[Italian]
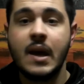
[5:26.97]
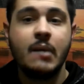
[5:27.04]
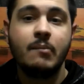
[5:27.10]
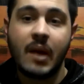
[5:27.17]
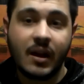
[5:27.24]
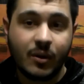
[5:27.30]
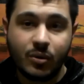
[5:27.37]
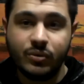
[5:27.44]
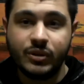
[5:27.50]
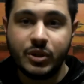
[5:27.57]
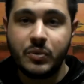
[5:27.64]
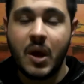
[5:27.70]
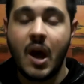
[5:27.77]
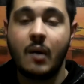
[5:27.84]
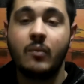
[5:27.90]
ma
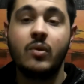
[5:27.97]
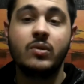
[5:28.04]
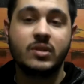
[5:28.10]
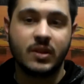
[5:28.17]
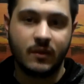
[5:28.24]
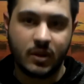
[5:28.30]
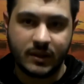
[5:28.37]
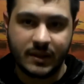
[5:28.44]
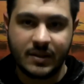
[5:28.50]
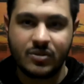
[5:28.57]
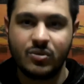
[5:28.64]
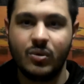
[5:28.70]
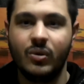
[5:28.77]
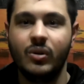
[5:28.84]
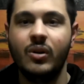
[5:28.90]
continuiamo stavolta da
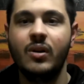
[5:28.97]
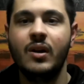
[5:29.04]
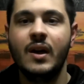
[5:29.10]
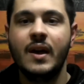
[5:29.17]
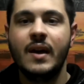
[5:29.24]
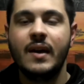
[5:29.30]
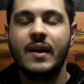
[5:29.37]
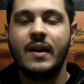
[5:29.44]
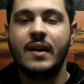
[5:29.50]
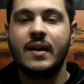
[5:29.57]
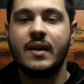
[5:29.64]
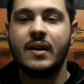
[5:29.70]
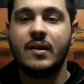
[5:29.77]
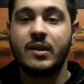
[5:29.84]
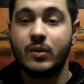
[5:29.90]
solo,
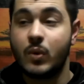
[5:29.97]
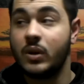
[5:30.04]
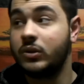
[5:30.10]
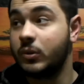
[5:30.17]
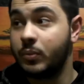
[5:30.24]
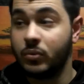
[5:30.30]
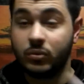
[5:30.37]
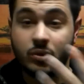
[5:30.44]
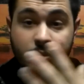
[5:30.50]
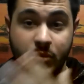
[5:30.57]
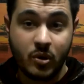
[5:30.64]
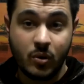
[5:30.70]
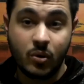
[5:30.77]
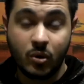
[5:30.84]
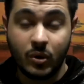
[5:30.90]
eh, in quanto appunto il
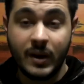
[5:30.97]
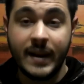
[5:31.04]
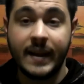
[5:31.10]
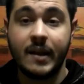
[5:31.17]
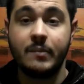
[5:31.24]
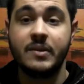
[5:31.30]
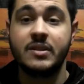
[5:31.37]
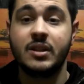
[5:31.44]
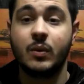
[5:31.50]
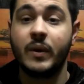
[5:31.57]
mio collega Mr.